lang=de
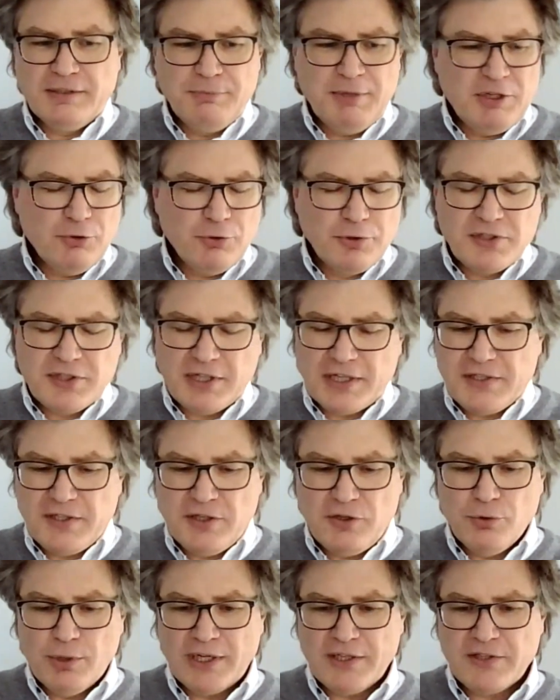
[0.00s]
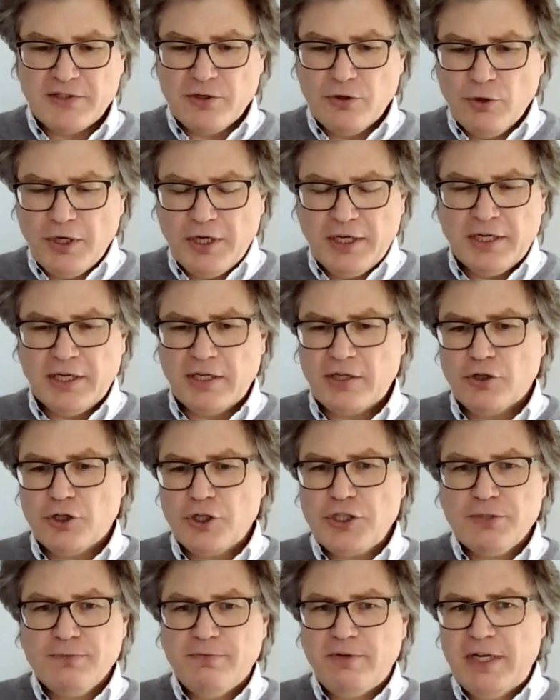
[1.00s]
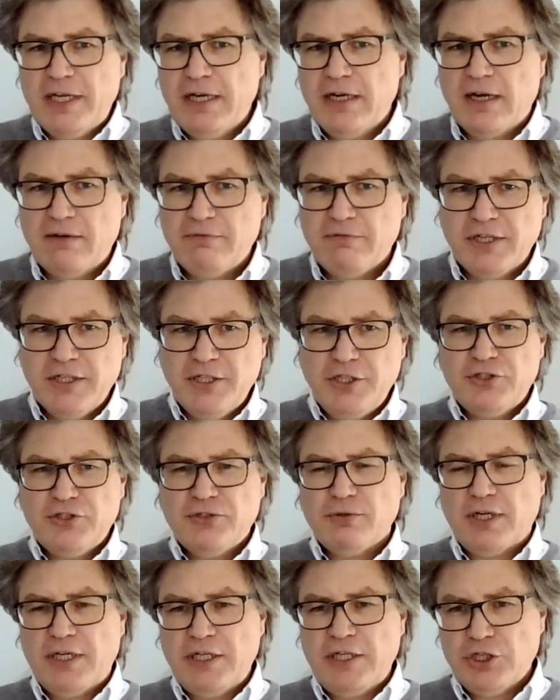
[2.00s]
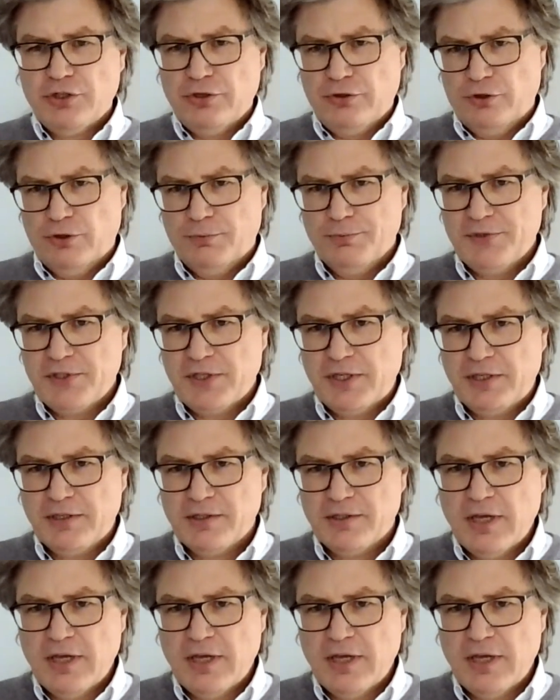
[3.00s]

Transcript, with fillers: mit unserer Situation in der deutschen Pflege einfach nicht zurechtgekommen sind.